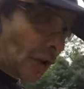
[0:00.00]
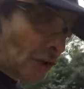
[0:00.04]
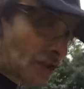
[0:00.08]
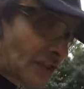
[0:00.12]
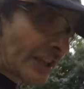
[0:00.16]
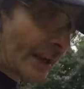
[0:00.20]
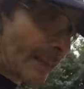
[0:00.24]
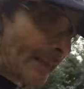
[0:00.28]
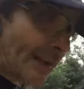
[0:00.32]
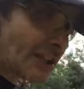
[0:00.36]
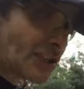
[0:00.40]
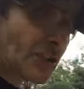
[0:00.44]
O
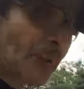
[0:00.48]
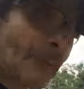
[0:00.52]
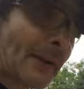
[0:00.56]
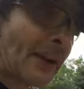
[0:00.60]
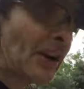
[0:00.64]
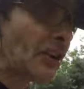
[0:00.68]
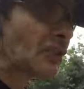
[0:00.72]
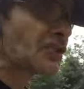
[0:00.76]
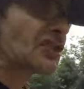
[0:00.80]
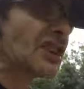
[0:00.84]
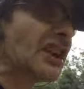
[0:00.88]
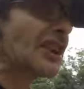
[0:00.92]
sea, más o
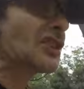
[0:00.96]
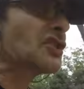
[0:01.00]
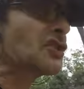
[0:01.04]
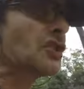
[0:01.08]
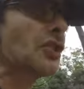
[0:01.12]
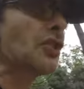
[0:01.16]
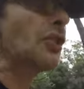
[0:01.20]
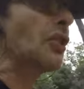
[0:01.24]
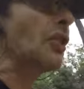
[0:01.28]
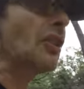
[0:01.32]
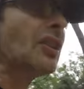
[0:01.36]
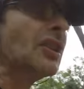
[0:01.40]
menos he
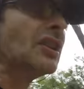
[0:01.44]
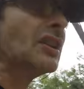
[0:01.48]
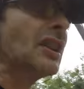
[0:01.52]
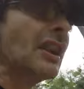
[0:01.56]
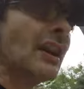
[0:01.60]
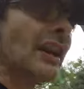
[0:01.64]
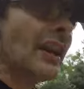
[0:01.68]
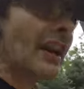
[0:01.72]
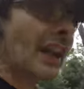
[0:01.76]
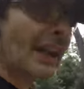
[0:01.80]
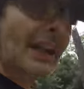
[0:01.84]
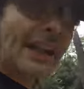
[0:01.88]
hecho
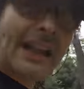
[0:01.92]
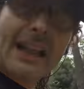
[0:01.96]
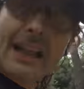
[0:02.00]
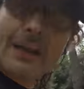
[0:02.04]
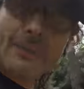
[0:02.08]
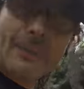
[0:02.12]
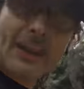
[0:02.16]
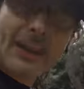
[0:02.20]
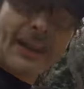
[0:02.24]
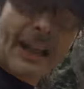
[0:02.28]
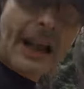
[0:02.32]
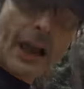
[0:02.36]
cada
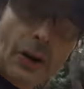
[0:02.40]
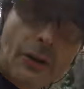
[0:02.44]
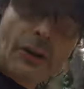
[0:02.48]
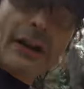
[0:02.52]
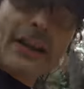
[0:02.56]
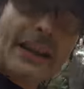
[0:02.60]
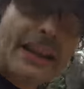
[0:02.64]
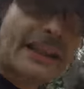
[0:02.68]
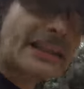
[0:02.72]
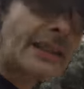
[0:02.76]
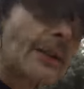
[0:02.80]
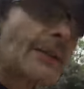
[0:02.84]
media
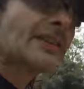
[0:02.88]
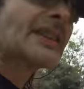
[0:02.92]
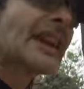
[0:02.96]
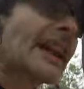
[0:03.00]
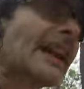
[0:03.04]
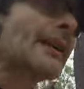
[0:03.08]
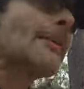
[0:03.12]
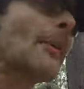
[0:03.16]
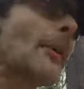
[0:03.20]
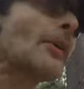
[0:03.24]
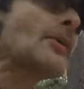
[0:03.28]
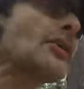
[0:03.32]
hora. Ya sabéis
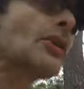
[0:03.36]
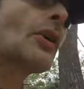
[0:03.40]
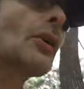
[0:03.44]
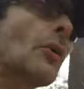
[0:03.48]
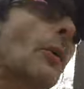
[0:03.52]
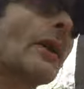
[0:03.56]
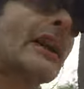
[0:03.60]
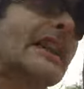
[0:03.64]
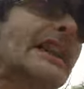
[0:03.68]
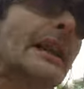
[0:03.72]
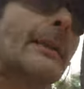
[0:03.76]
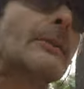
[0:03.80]
aquel momento de
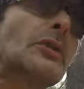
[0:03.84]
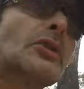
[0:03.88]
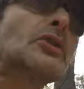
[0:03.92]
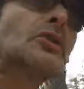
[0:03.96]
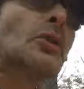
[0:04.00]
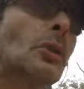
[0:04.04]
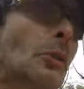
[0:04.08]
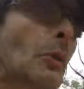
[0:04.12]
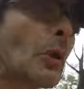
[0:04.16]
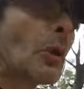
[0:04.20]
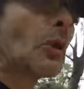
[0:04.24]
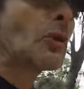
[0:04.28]
40
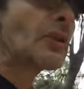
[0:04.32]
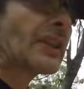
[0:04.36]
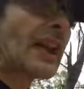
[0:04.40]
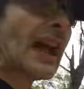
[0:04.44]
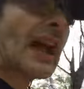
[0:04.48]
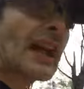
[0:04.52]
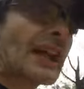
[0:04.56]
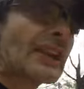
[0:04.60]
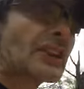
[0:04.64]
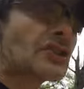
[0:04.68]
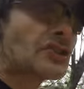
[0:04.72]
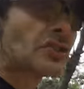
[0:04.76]
minutos y luego
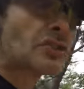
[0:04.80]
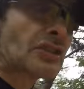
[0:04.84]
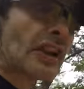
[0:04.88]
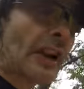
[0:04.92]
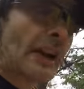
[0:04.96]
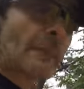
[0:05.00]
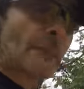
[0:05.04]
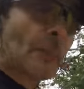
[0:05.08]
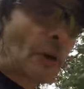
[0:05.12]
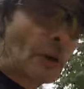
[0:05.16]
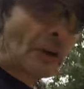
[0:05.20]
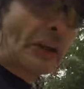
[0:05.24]
ya he hecho otra
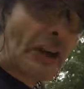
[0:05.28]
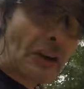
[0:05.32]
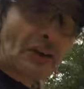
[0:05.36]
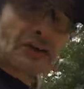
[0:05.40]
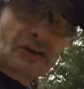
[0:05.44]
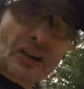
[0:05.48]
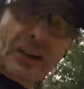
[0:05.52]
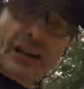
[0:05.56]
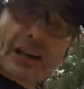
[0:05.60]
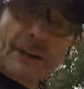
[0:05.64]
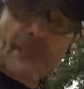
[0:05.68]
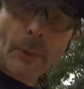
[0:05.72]
vez, pero ya no
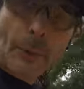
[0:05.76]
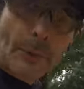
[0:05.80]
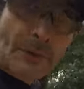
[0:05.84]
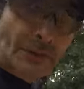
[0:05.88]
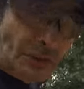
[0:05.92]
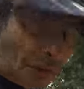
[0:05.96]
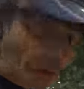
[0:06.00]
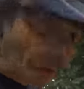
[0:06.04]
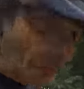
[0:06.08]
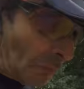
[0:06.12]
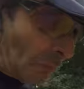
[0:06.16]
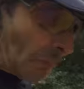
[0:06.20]
sé en qué
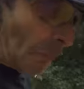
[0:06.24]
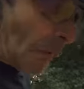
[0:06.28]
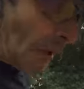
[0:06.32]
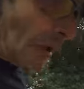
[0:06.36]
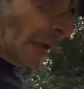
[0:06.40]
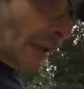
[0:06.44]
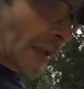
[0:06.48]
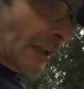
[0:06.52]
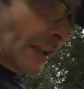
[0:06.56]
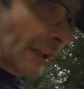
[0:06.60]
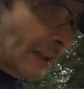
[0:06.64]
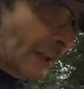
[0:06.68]
momento.
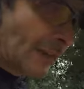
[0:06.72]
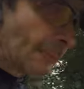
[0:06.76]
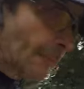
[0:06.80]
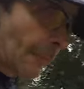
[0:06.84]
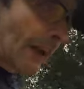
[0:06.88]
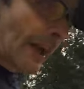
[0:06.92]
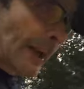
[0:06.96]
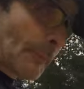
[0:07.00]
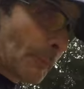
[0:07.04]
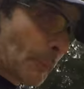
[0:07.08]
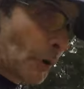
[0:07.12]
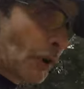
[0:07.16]

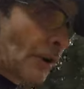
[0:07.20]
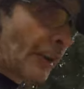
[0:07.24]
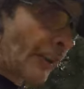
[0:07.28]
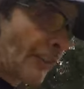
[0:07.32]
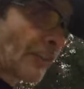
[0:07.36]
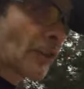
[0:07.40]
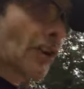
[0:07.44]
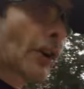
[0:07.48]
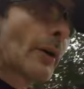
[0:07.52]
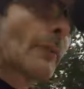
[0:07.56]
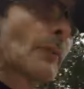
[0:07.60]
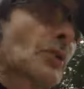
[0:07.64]
¿Vale? Porque
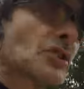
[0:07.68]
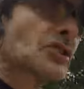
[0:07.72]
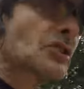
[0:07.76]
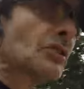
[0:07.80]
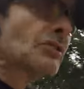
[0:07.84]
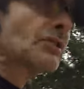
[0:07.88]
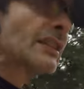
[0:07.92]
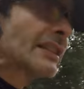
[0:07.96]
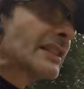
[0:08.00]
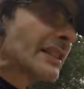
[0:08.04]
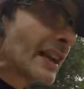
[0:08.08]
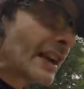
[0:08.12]
digo, como
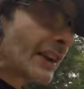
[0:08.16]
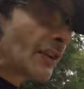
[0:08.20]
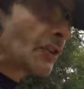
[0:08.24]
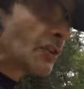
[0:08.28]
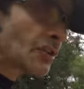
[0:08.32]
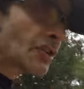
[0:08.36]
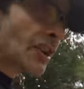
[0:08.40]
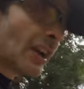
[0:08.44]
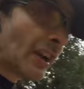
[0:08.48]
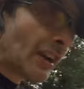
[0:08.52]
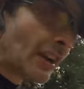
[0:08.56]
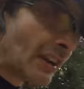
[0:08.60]
son
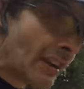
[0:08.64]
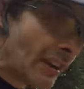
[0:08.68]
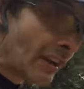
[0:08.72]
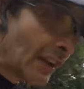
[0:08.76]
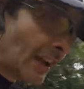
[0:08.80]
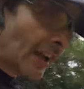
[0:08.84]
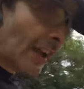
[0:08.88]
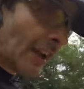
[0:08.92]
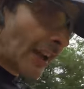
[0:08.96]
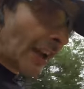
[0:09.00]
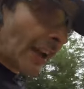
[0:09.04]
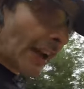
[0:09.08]
entrenos
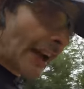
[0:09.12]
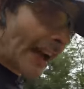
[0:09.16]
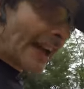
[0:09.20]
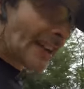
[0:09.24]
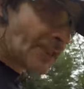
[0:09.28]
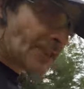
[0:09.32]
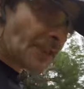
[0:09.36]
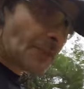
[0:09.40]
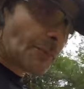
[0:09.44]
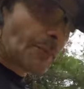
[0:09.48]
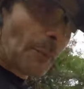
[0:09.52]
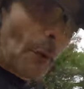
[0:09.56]

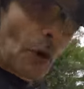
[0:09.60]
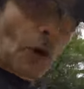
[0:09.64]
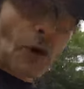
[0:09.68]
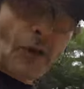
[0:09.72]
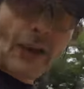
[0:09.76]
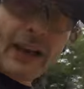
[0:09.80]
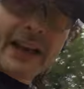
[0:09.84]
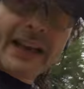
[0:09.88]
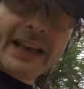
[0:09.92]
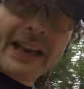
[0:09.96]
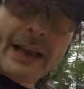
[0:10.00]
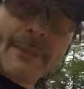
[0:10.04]
así un poco
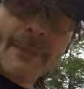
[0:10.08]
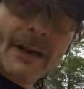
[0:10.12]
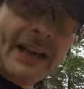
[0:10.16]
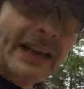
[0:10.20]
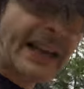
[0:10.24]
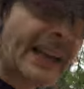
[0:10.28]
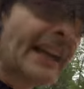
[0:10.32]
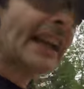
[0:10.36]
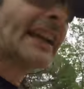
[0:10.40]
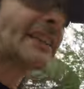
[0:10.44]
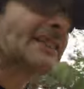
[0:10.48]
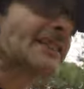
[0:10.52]
de aquella
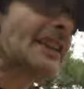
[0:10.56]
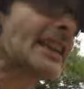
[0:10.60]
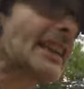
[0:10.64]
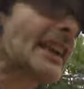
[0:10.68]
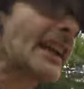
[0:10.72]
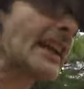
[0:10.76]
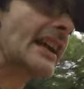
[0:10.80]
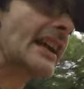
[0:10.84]
manera, entre que